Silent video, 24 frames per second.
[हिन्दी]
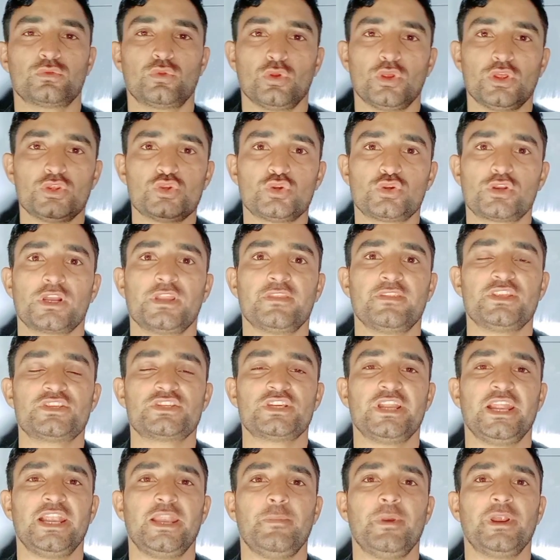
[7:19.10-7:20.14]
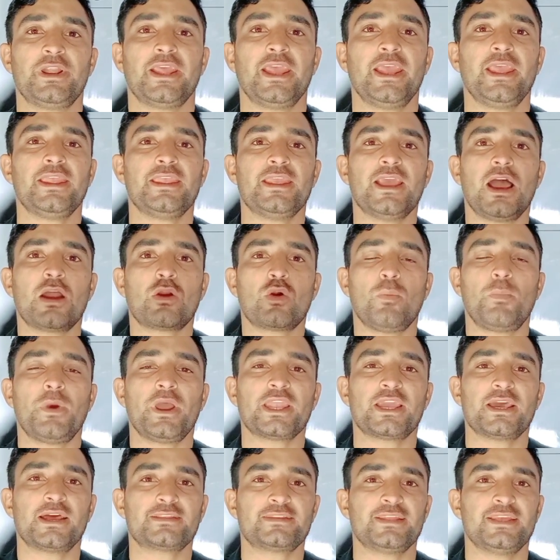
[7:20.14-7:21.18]
तो ये जो ट्रांजिशन एलिमेंट है ये आपको
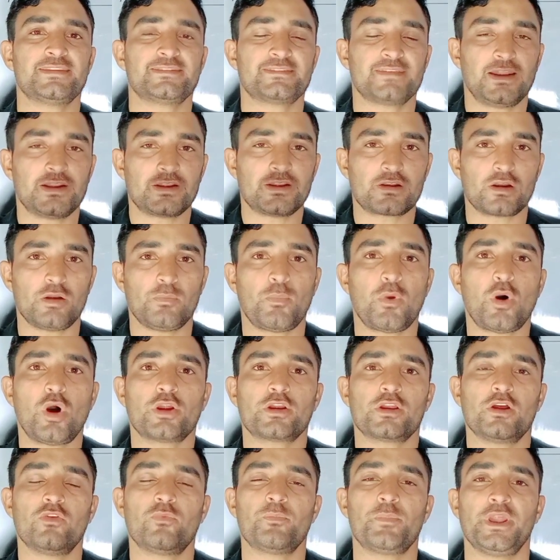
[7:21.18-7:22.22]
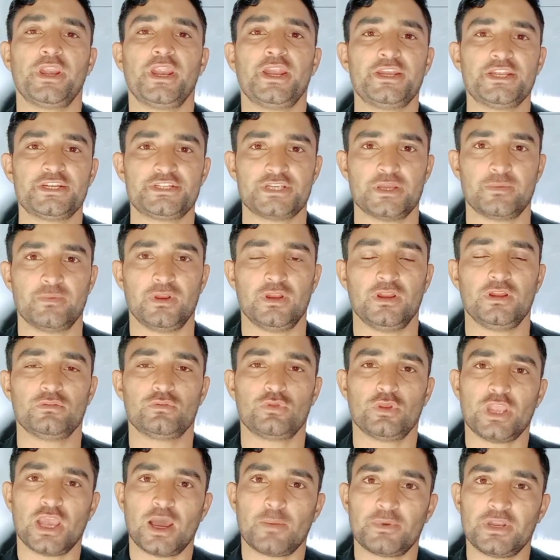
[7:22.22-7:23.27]
पाई करते हैं सेंट्रल पॉट ऑफ पेरियाडिक टेबल
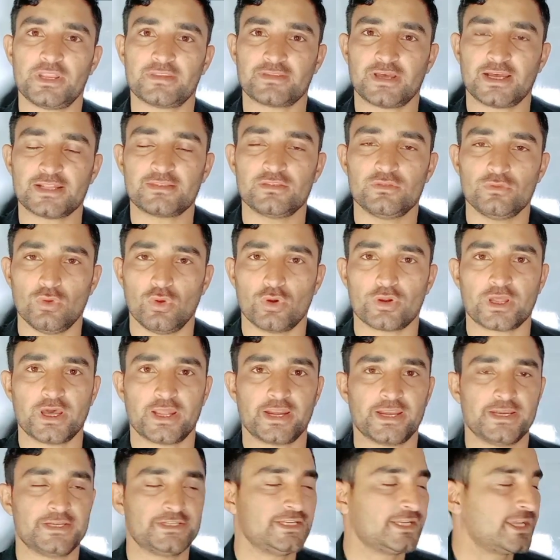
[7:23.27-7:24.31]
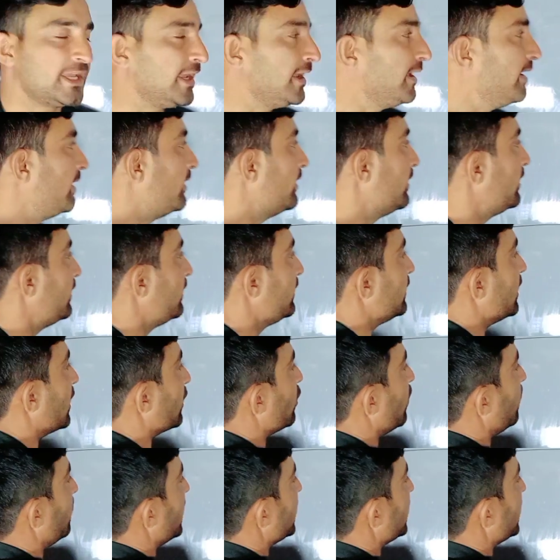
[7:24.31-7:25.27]
तो ये अपने साथ नोट करें ठीक है ये आपको